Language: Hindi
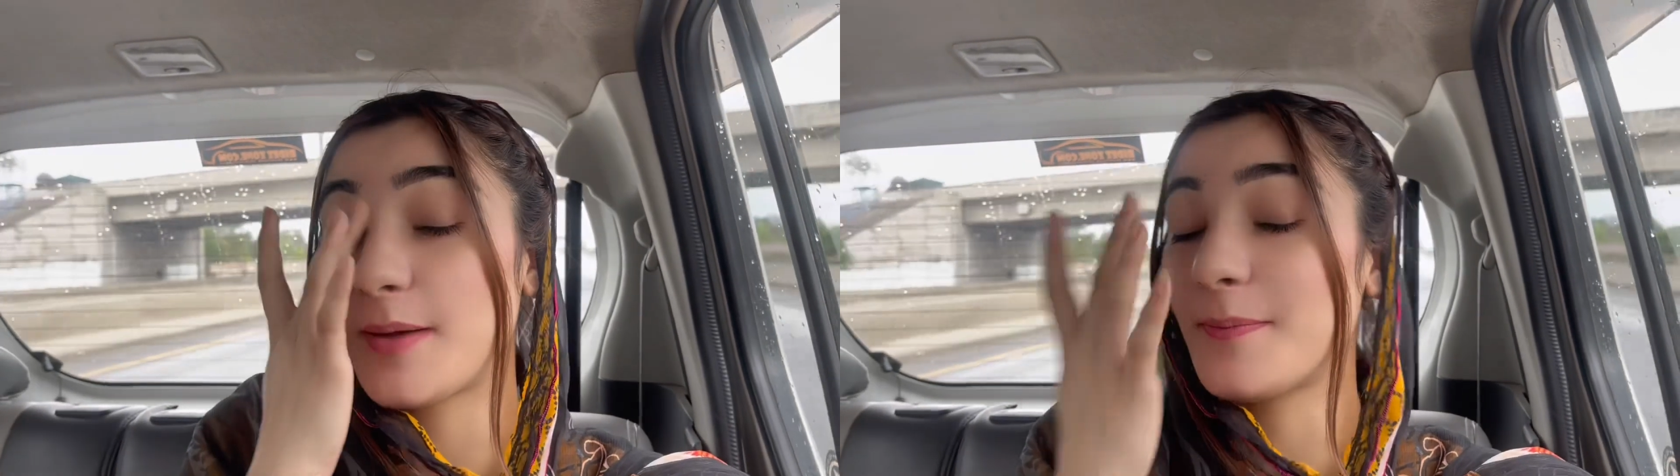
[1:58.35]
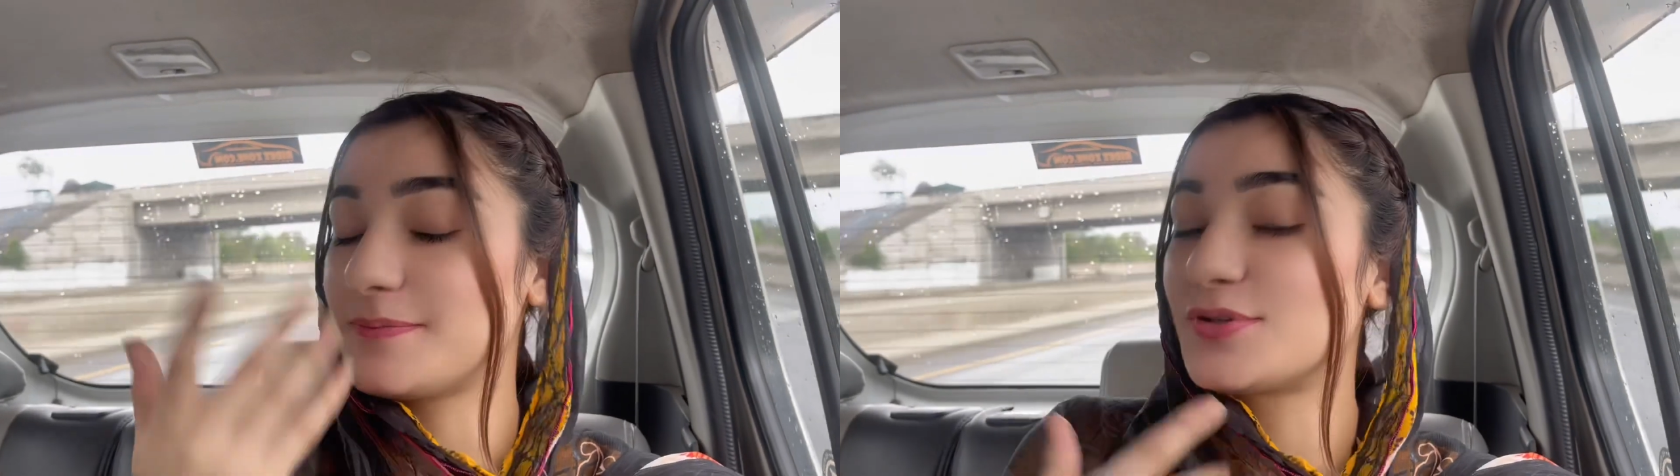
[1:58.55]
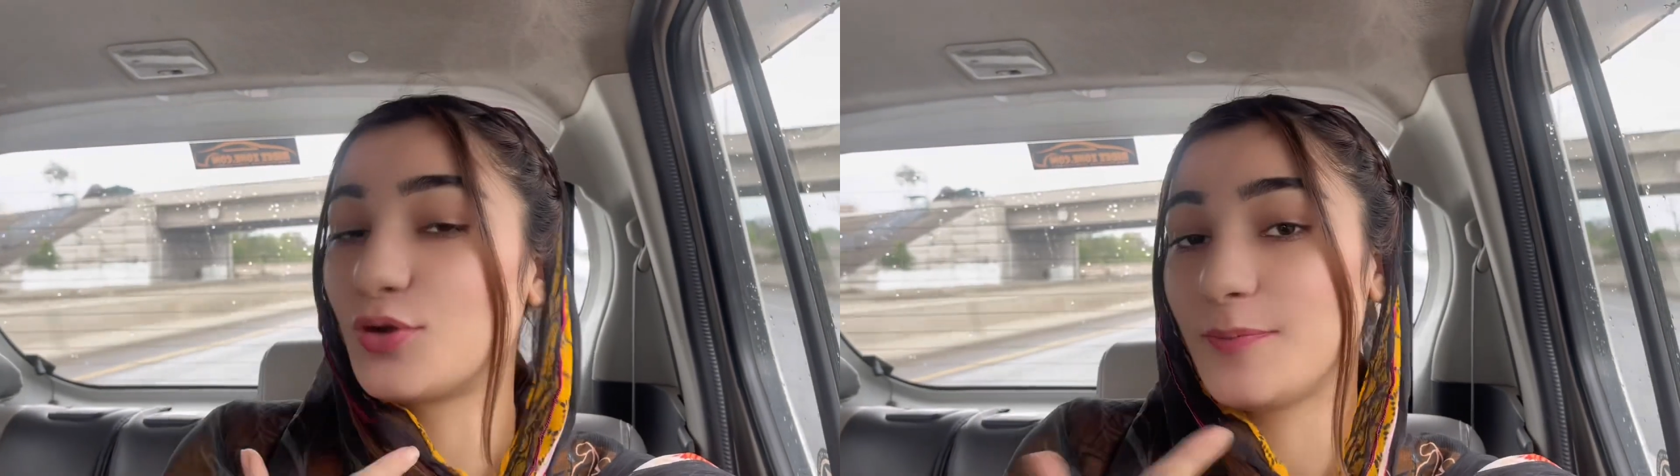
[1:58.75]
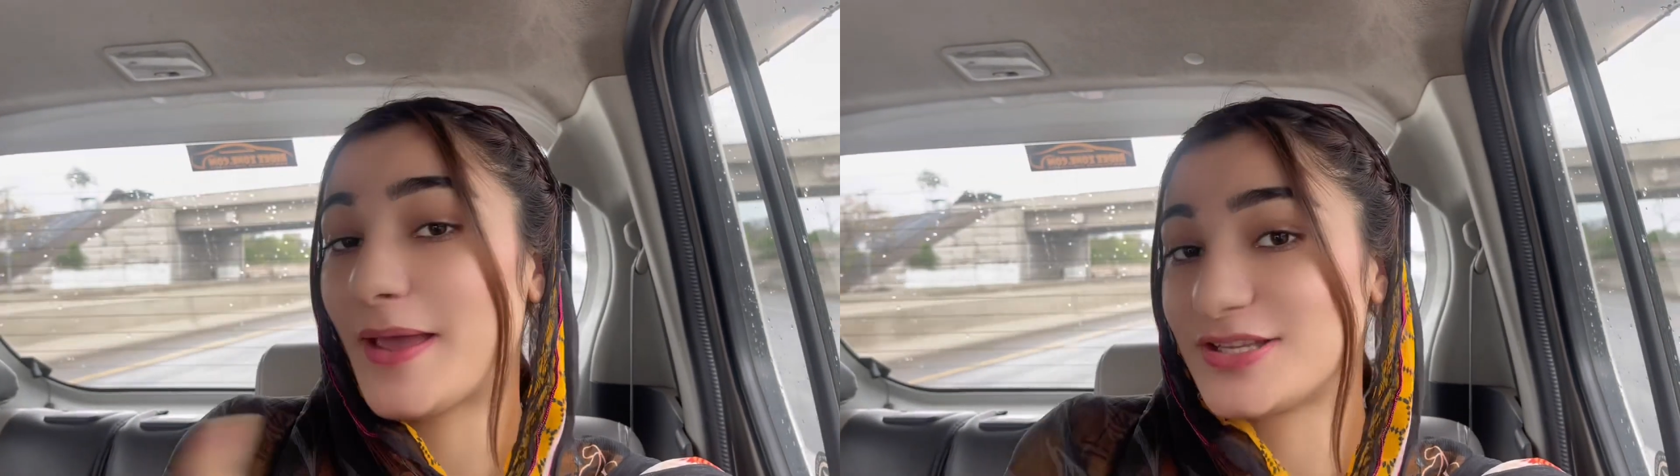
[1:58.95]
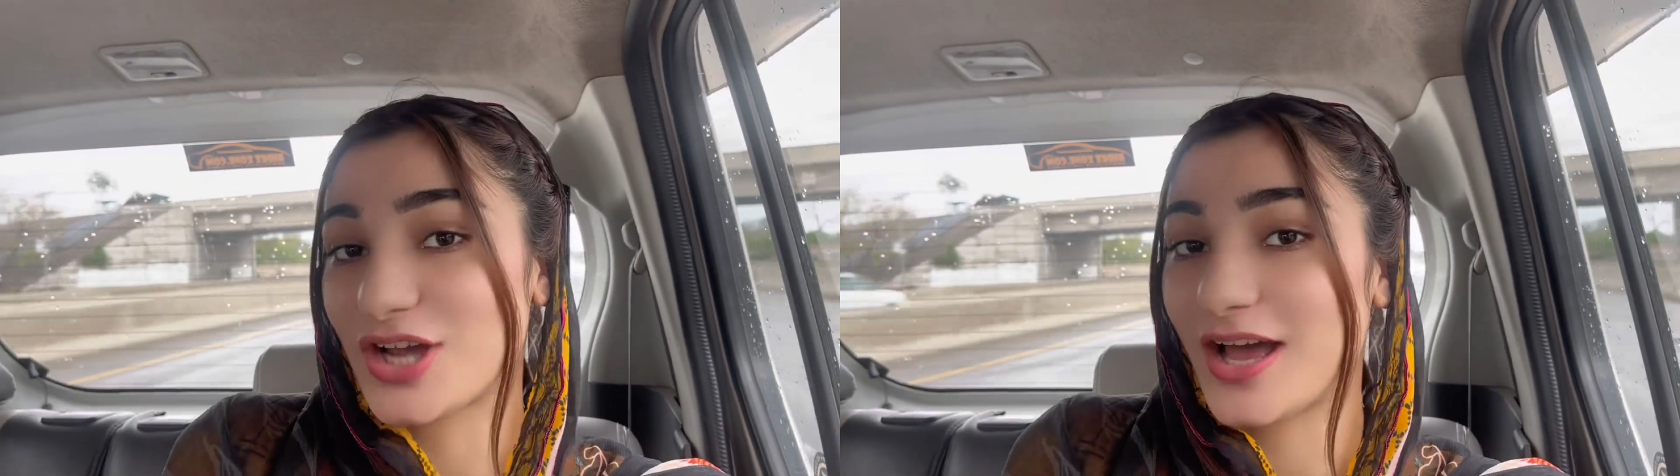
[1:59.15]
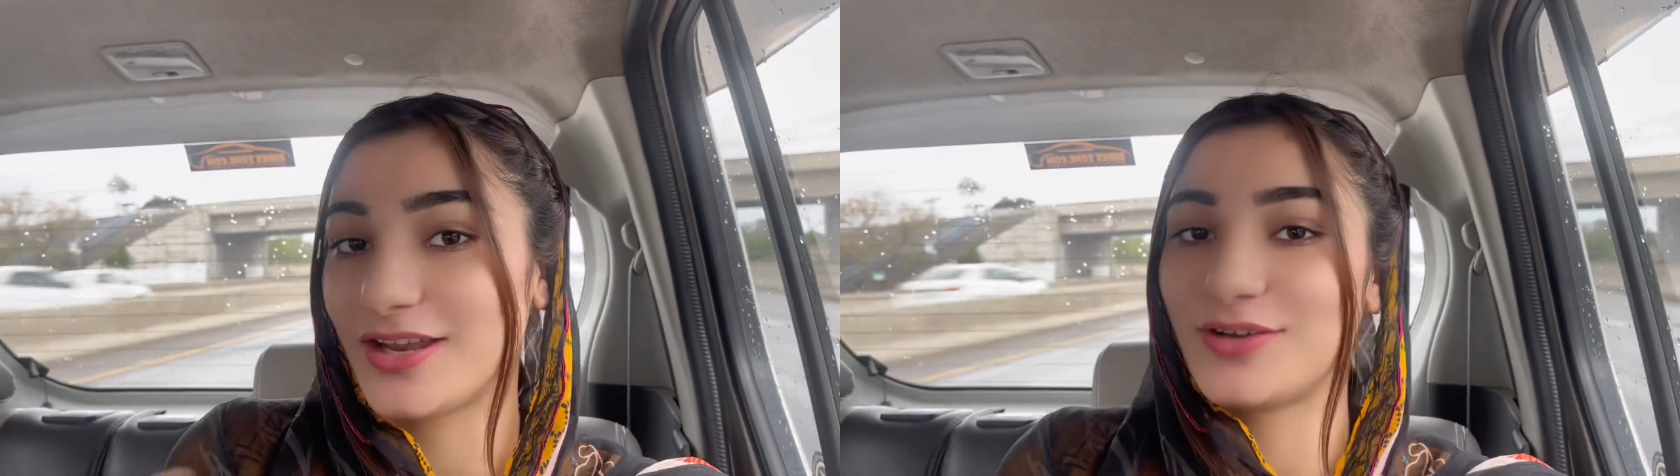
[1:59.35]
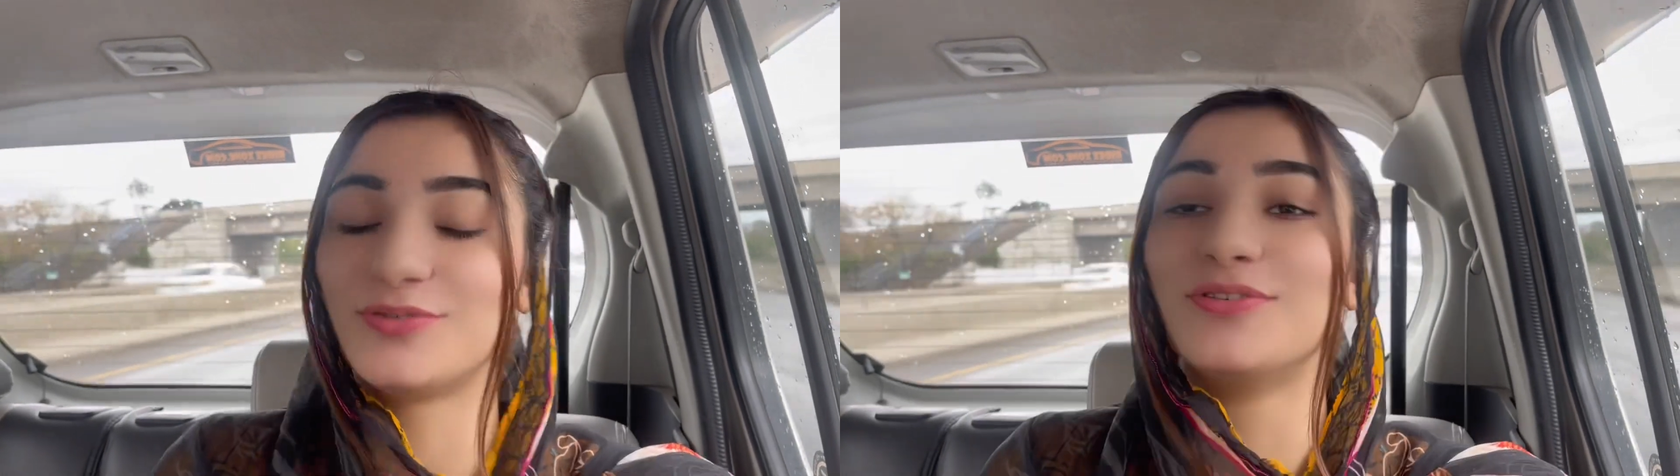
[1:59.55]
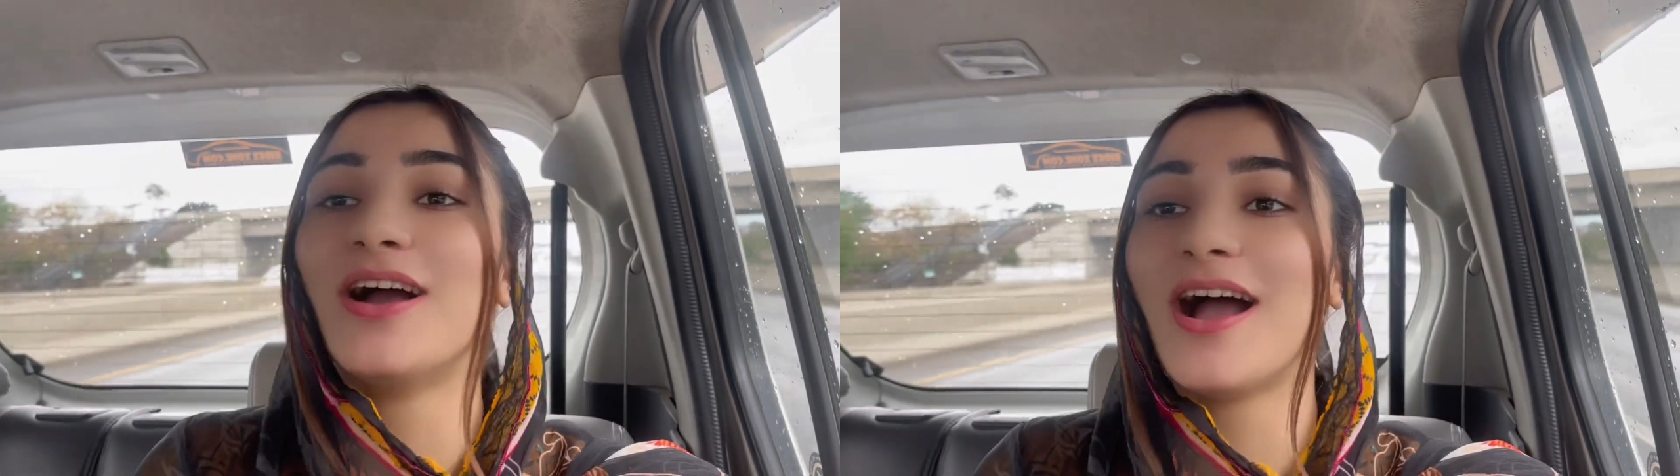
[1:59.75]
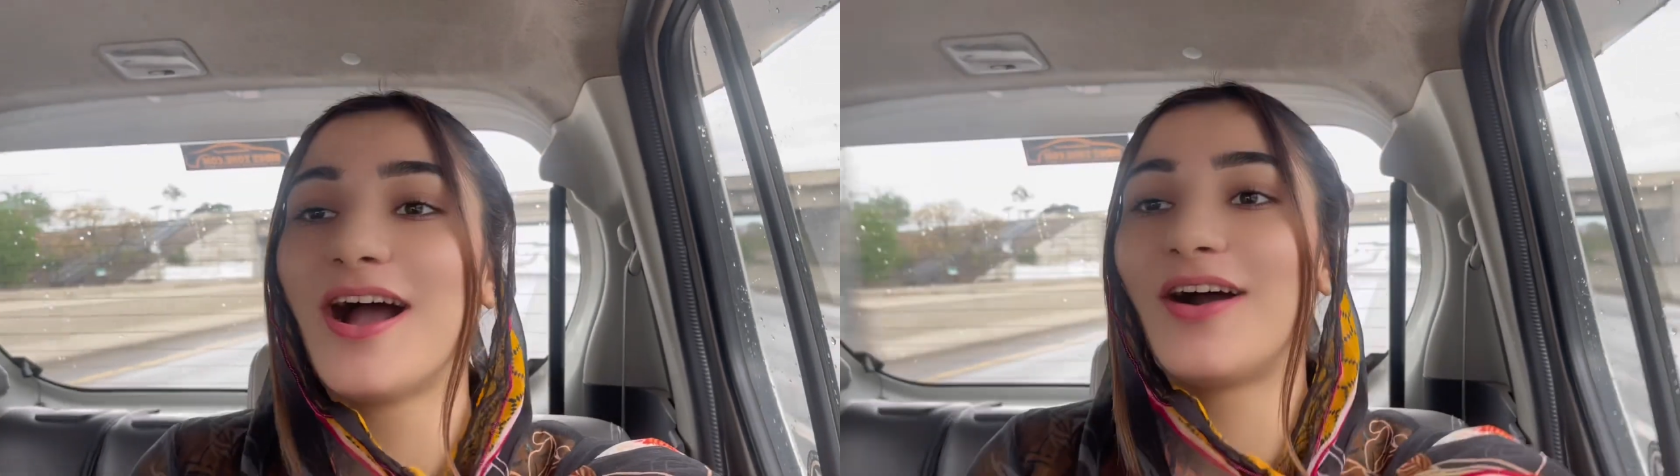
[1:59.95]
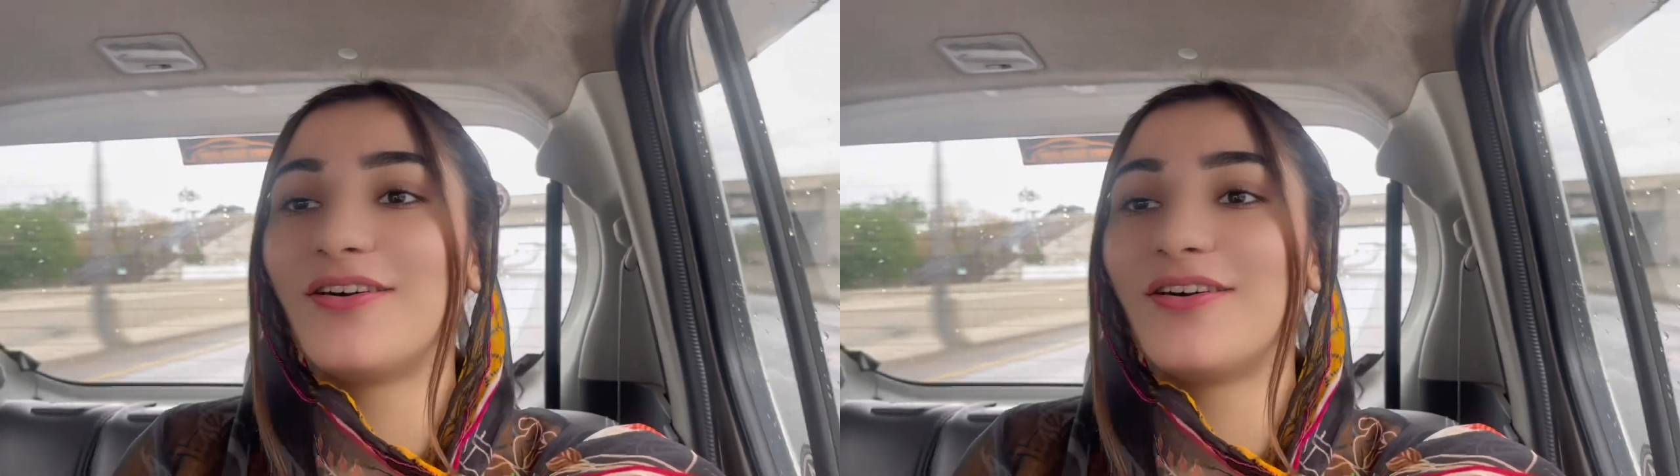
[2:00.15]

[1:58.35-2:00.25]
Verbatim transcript: मैं सॉरी मैं जा रही हूँ